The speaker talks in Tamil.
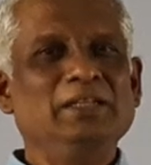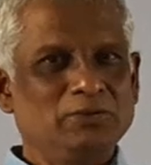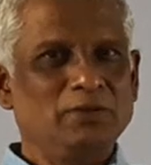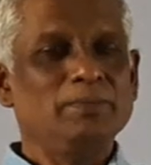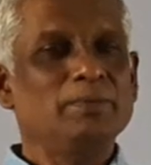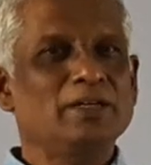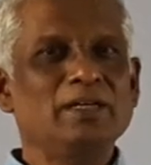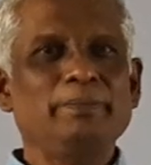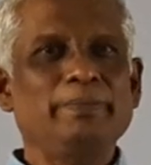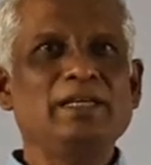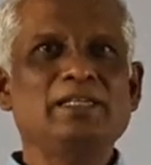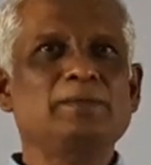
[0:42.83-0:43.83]
சொல்லப்போனால்
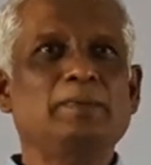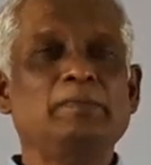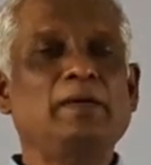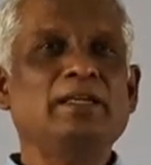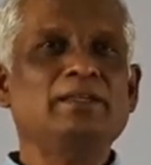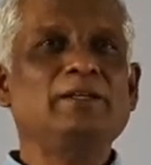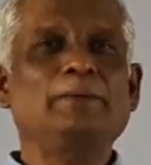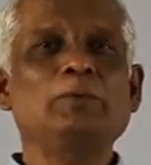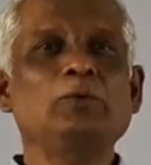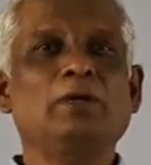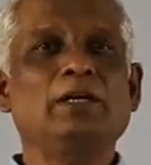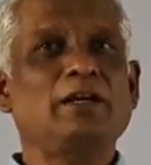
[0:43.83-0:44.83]
பேரிச்சம்பளம் அடுத்து
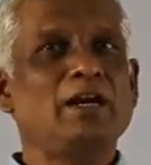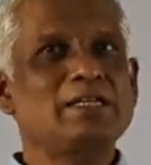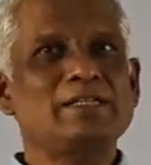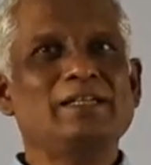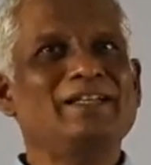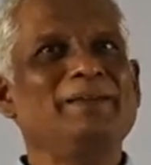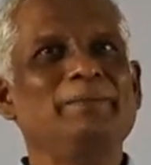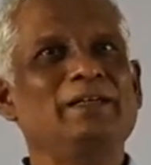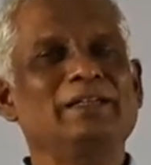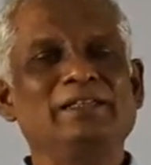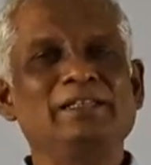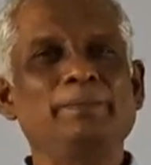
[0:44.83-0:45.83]
நம்ம ஊரில் நாட்டு
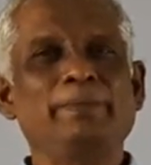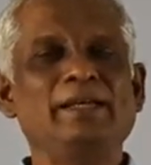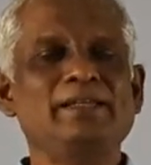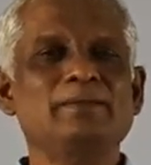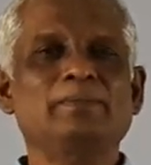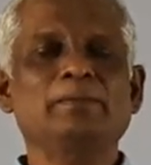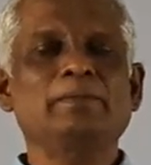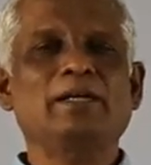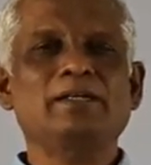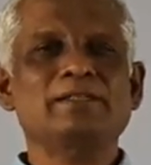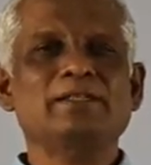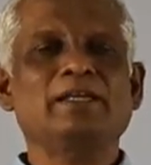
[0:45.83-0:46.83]
சர்க்கரைம்பாங்க இந்த பேரிச்சம்பளம்
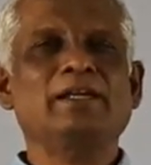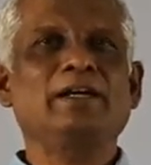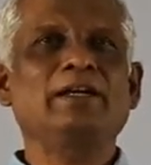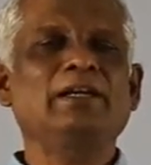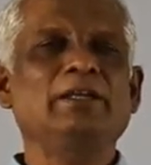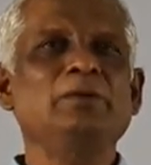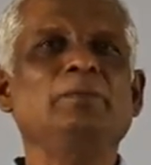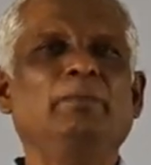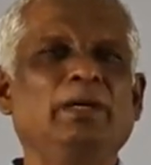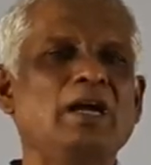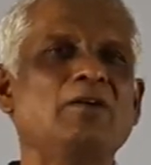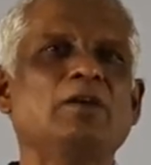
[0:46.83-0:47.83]
நாட்டு சர்க்கரை ரெண்டுலேயும்
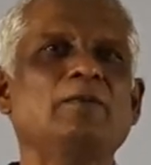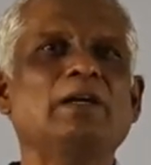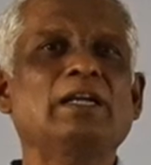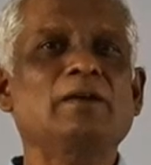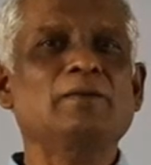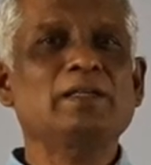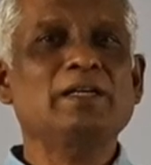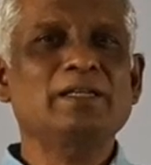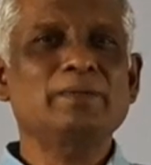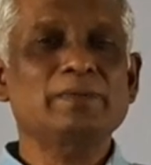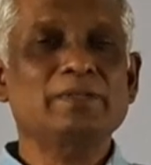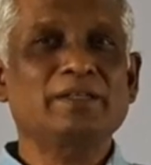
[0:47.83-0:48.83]
மிக குறைவான அளவு தான்
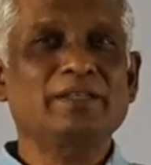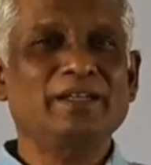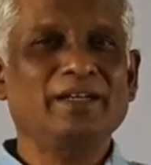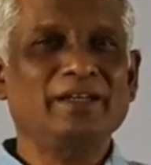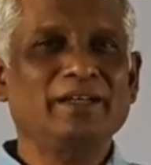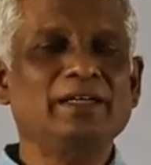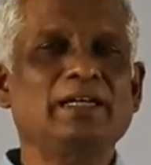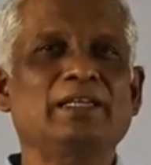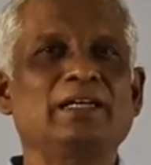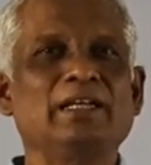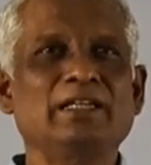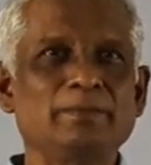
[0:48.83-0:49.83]
இரும்பு சத்து இருக்குது
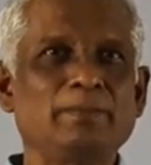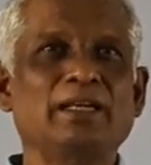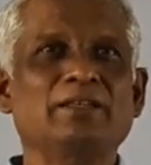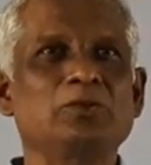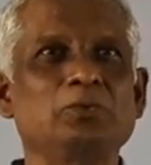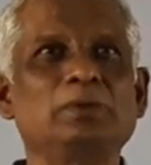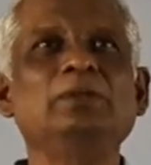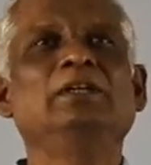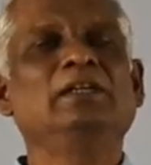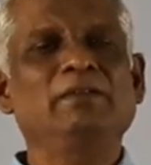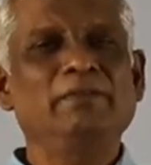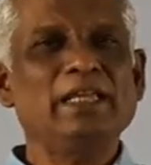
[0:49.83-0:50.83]
அதனால் அதை மறந்துடுவோம்
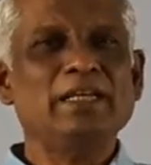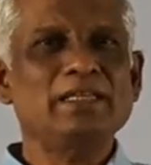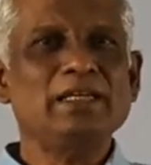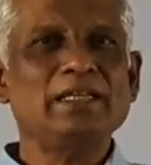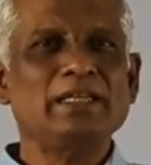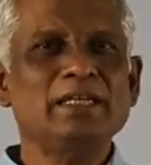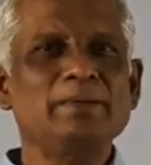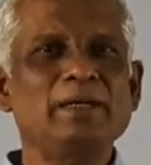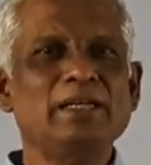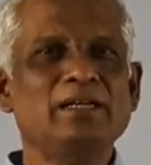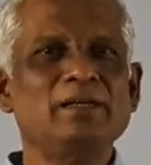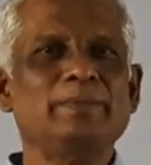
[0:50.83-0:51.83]
வேறு எதில்
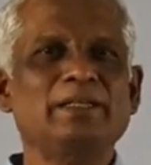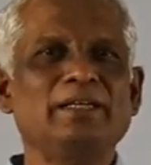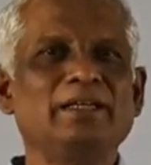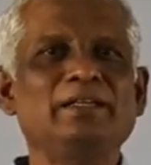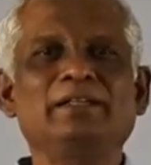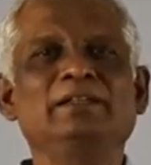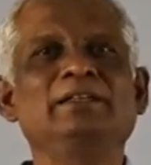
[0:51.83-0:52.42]
அதிகமாக இருக்குதுன்னு பார்த்தீங்கன்னா